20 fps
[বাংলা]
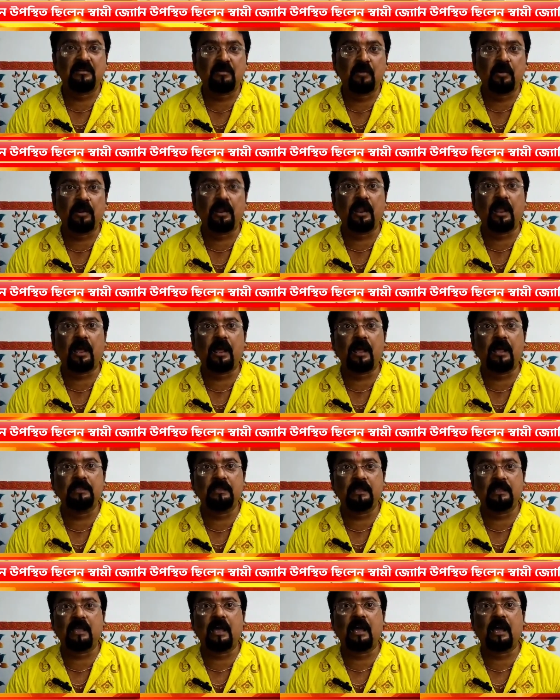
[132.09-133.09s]
করে রাখা
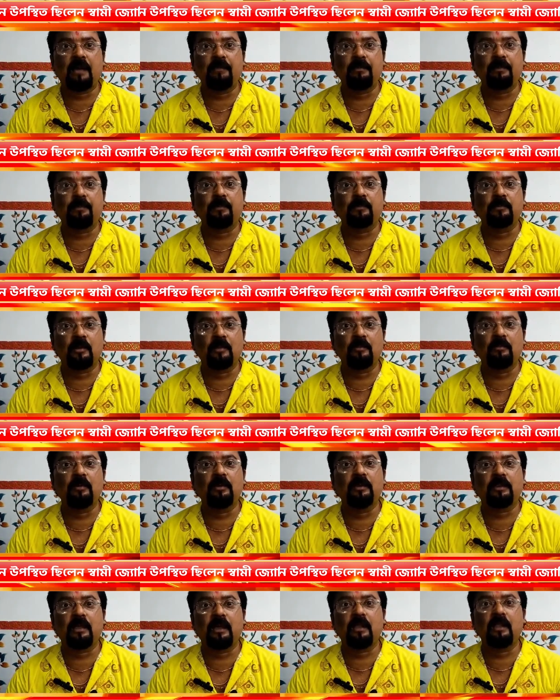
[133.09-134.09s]
যাতে আগামী প্রজন্ম
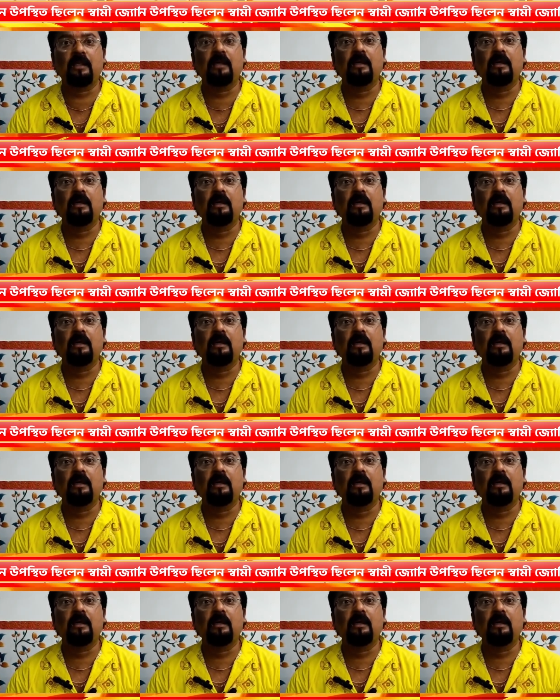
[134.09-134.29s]
এটা